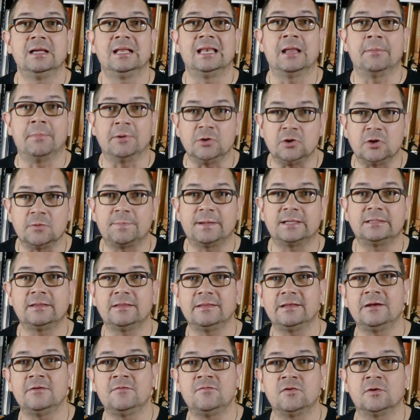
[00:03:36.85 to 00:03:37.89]
La mayor parte
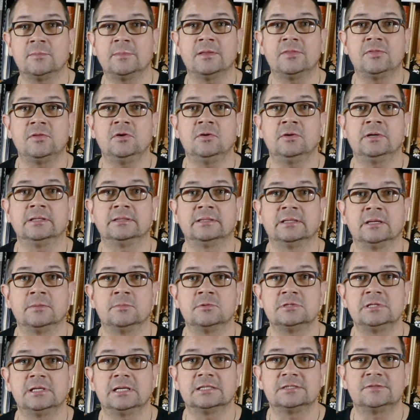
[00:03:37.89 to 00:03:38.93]
de la información que
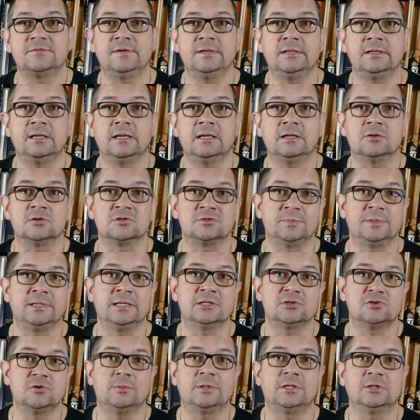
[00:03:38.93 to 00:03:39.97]
tenemos de la Esfinge nos
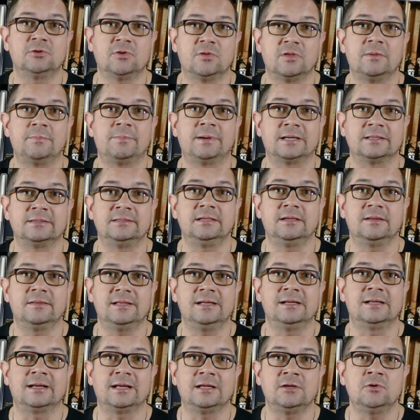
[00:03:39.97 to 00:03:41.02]
viene sobre todo a partir
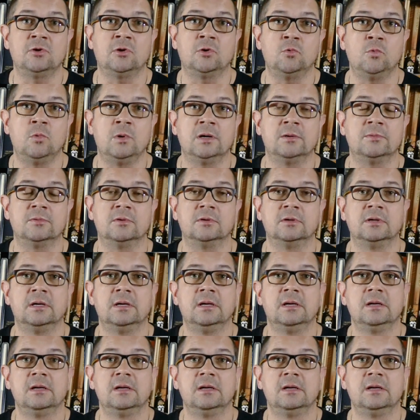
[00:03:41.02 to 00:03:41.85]
del Reino Nuevo,